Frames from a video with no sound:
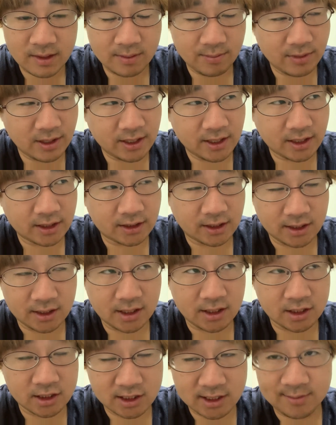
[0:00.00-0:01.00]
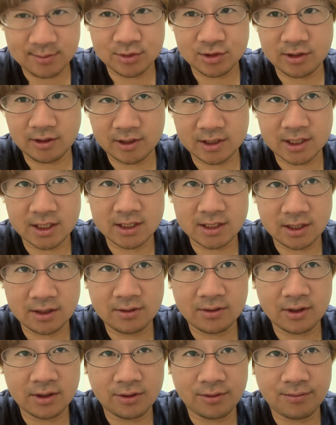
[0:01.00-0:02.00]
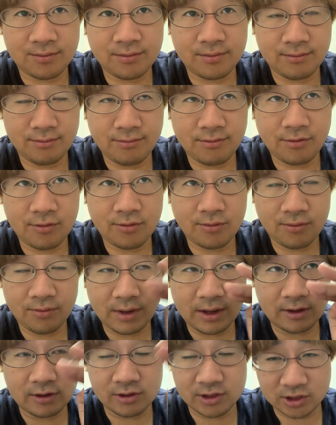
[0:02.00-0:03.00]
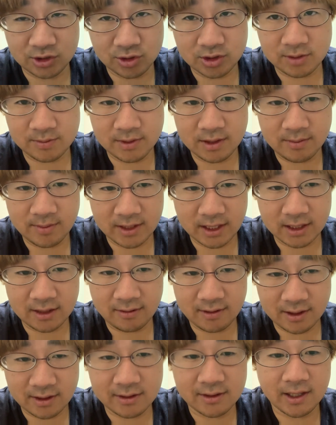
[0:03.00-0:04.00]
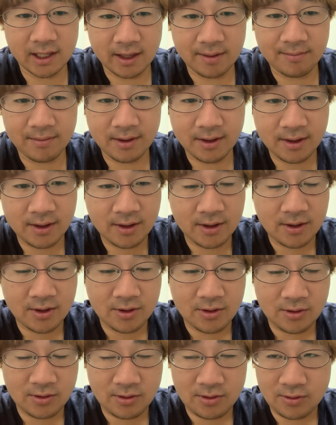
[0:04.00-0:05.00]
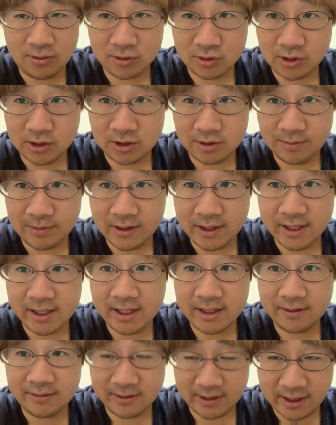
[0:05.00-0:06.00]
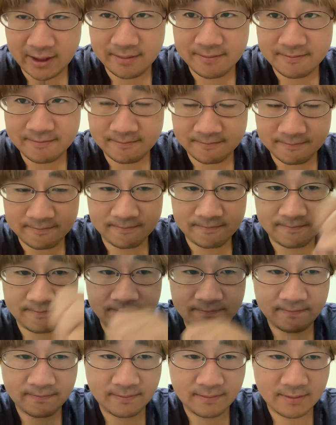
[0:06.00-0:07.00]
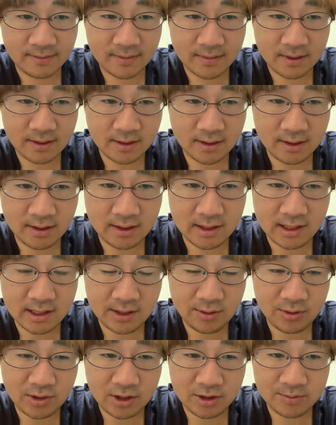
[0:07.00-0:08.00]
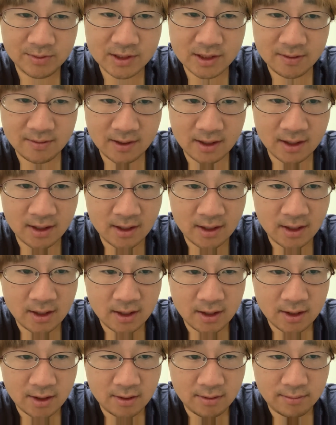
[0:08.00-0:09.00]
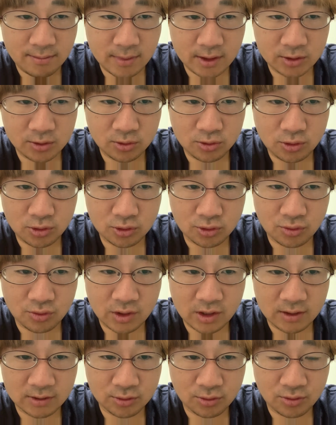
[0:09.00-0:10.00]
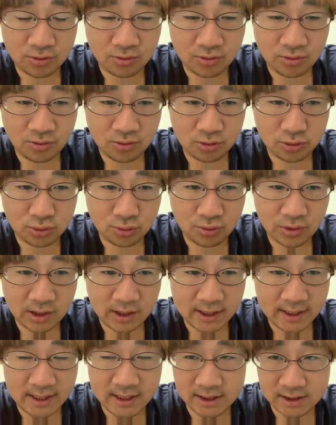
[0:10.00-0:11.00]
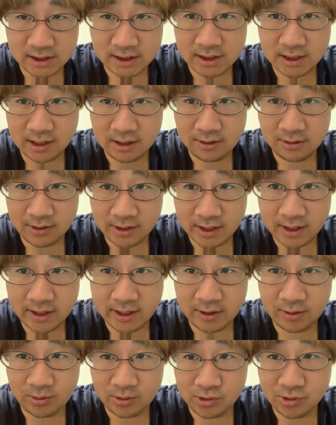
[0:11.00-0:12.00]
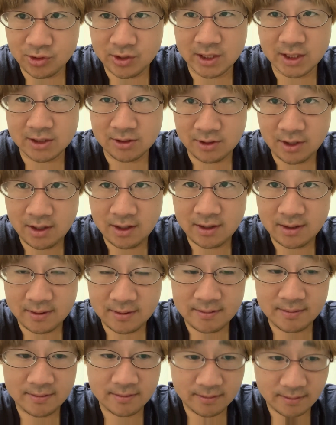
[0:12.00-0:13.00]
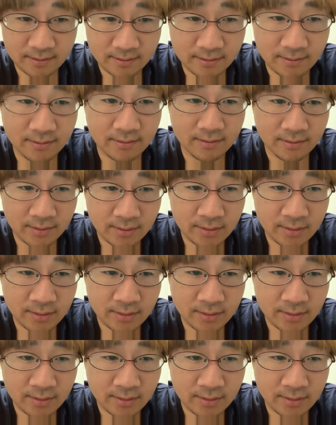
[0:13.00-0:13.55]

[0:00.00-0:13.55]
回んなかったんで、全部打ったわけじゃないですけど、あの、まあ、空気調整見てれば大体わかるんで、おそらく回らないので、うん、で他の店は、まあ、東京都とか東京が禁止してるんで結構有利なんですよね、うん、